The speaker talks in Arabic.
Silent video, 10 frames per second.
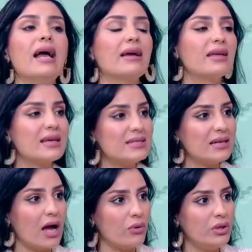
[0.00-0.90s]
حاجات كتير
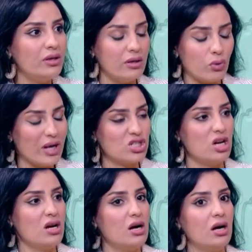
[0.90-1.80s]
قوي
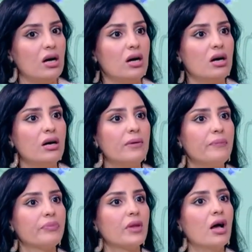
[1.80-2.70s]
وحشه آه
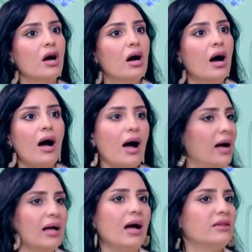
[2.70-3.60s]

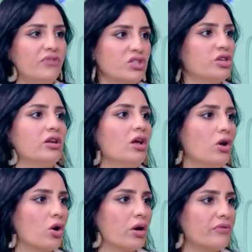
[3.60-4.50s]
هتفشل
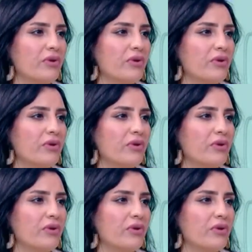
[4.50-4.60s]
العلاقه مم.